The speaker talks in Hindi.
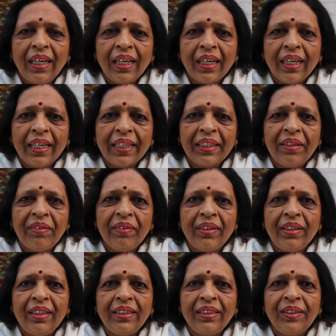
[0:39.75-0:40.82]
एक
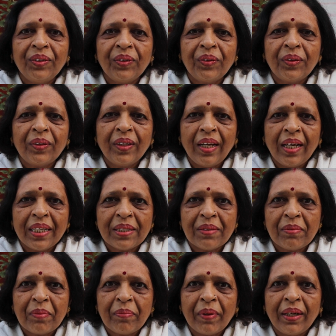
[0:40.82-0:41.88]
एक्टिविटी जो
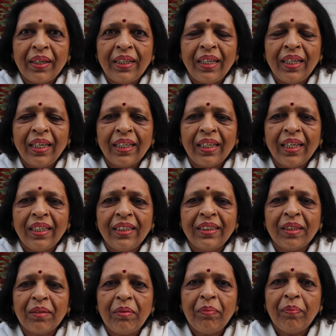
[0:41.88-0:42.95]
ग्लास में पानी लेके
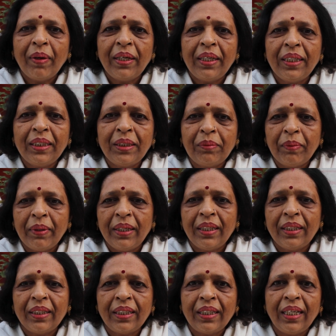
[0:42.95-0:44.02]
सभी
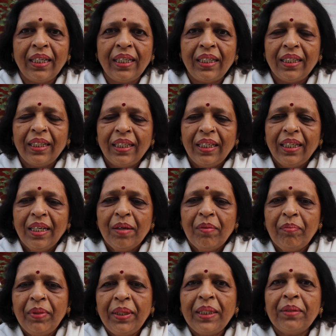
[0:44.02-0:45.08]
पार्टिसिपेंट
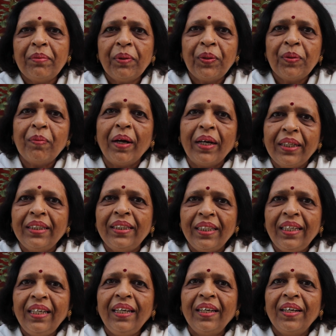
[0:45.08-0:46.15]
के बीच में घुमानी
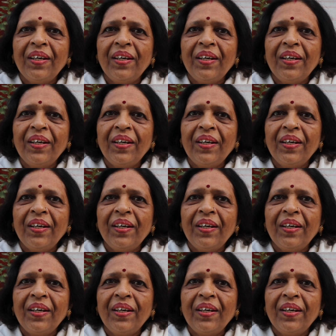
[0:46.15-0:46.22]
थी